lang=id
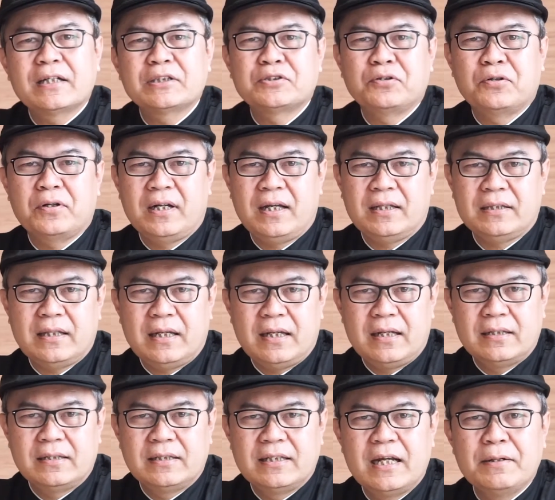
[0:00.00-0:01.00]

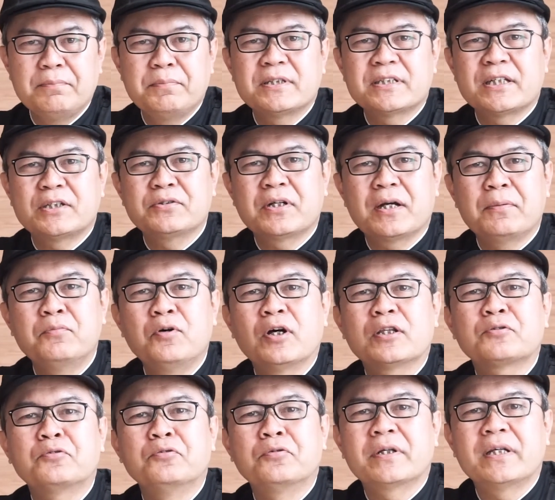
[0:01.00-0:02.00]
kecoklatan dan bisa juga buat
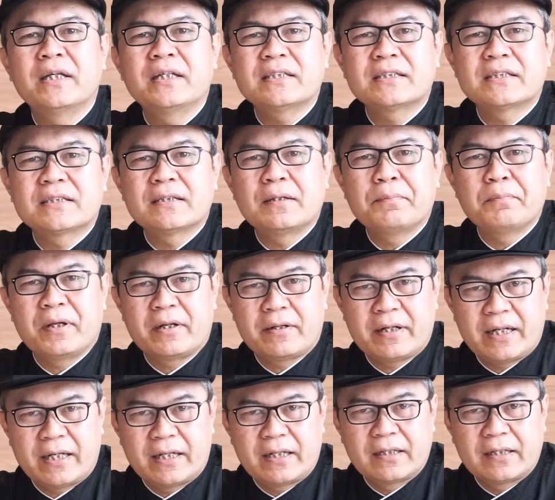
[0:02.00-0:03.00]
cookies
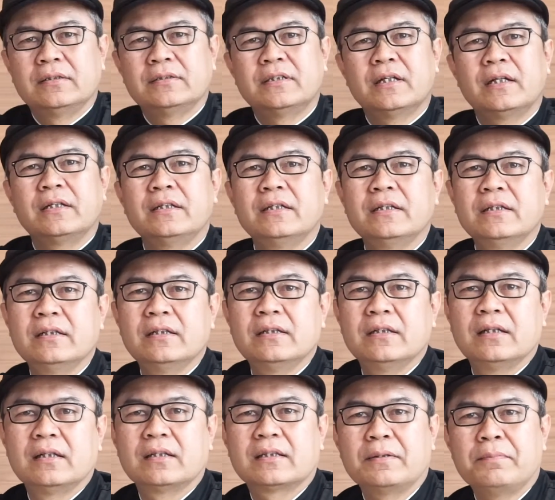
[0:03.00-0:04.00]
mereng. Jadi
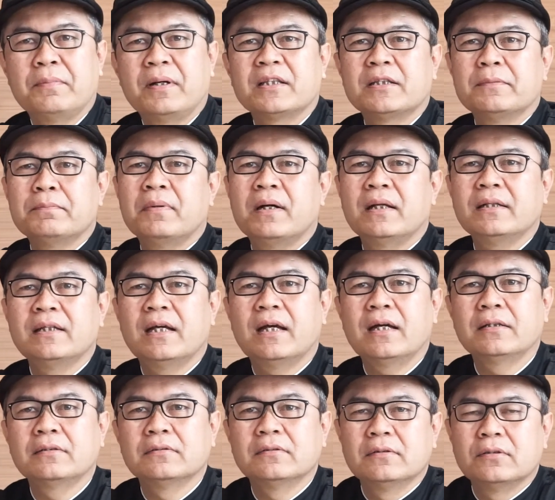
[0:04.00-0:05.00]
teman-teman
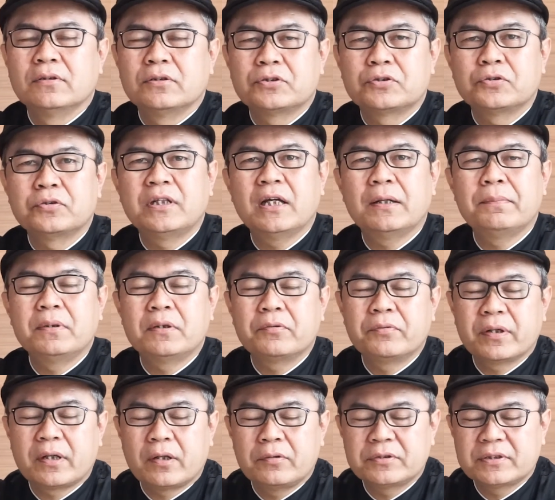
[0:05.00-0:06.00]
yang sudah
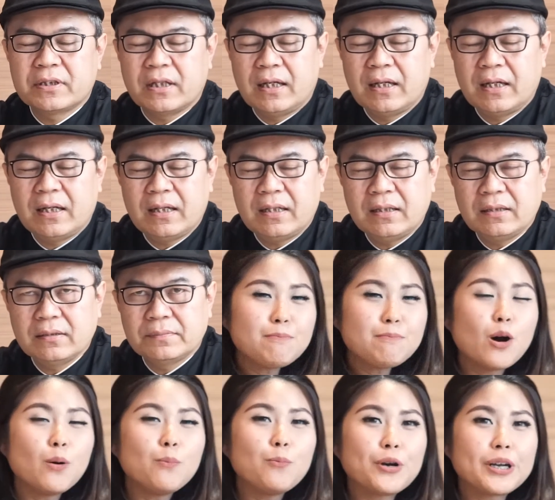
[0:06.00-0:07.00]
berwirausaha
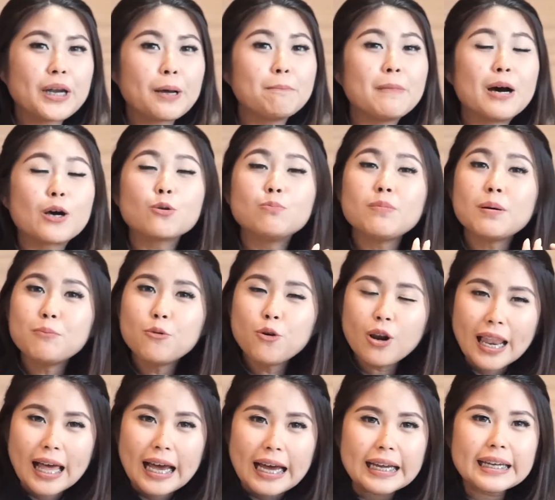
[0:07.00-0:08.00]
maupun yang baru
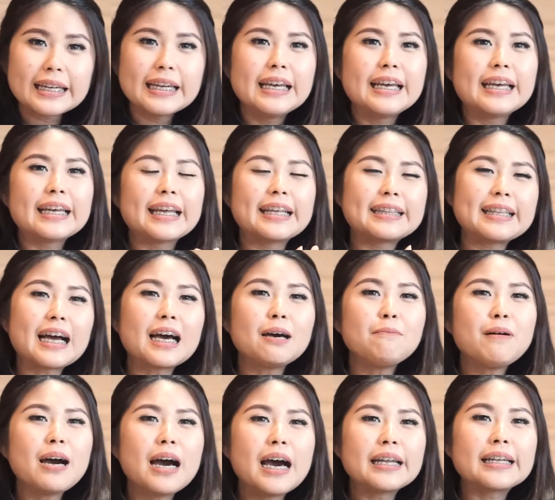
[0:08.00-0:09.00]
memulai, kita
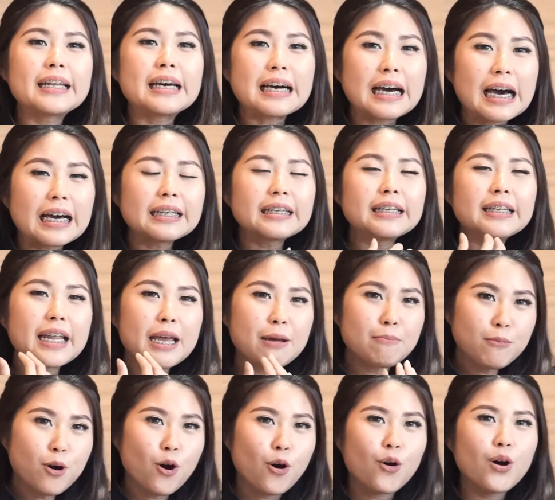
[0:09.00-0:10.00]
akan mengadakan
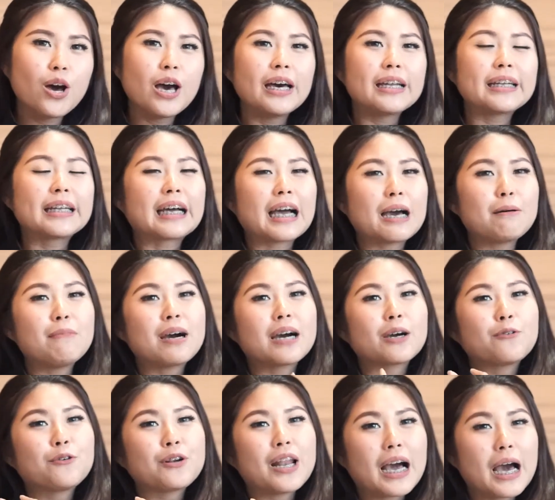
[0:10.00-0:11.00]
demo dengan
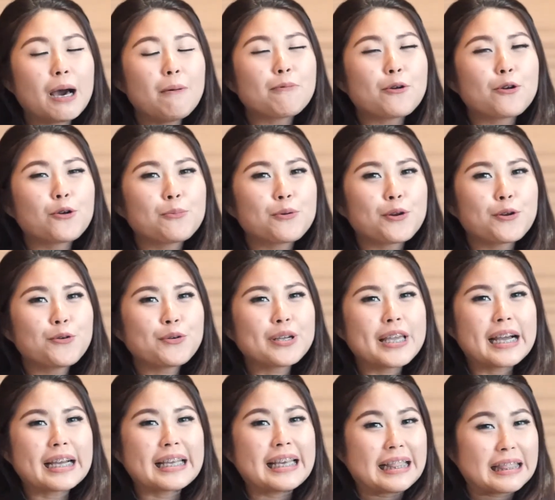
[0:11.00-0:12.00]
menggunakan produk-produk
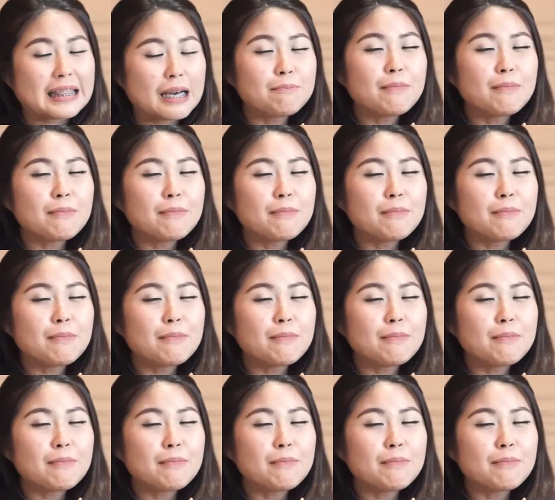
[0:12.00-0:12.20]
yang kita